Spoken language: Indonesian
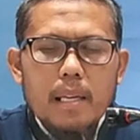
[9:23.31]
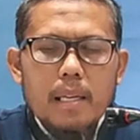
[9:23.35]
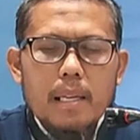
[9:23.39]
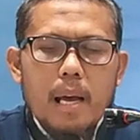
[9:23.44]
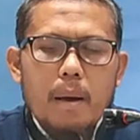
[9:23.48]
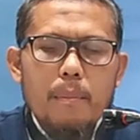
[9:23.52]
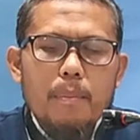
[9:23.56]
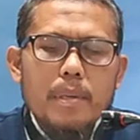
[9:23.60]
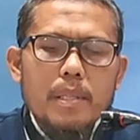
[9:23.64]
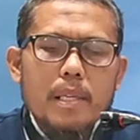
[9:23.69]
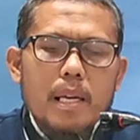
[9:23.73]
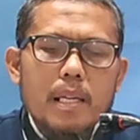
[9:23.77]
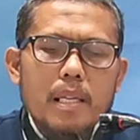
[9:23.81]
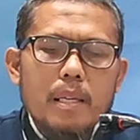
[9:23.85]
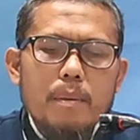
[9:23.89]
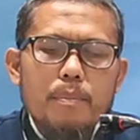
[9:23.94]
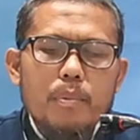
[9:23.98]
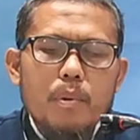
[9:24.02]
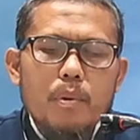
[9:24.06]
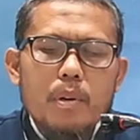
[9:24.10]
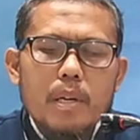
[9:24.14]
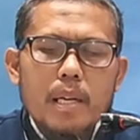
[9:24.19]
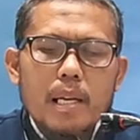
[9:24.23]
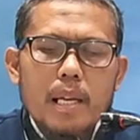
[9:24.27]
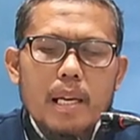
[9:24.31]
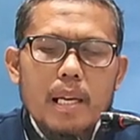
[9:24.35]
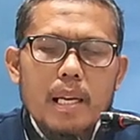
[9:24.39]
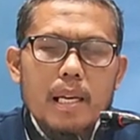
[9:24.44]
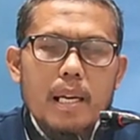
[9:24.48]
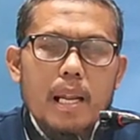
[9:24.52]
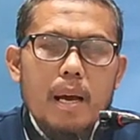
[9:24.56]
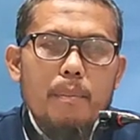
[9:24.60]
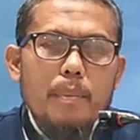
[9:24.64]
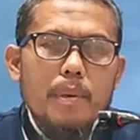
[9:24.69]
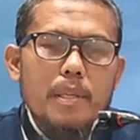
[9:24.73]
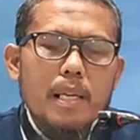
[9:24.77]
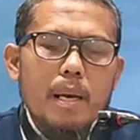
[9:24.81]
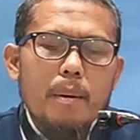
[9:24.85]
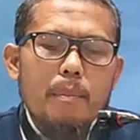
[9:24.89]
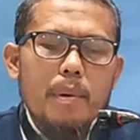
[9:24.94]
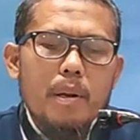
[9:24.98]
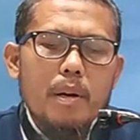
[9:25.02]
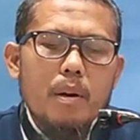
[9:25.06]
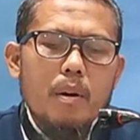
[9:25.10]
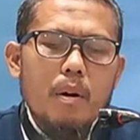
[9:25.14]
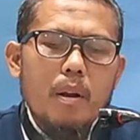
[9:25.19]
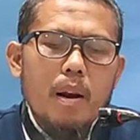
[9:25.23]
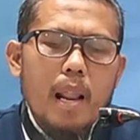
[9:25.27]
Tidak bisa dipungkiri, tidak bisa
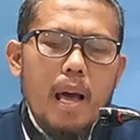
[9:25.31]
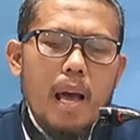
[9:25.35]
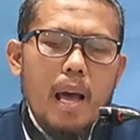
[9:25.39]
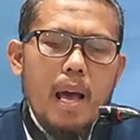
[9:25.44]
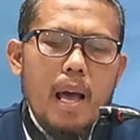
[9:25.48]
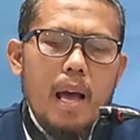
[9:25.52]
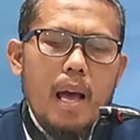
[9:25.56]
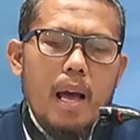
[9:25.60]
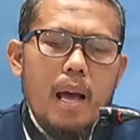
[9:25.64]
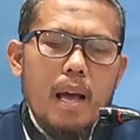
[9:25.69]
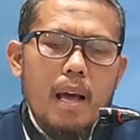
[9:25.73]
menolak.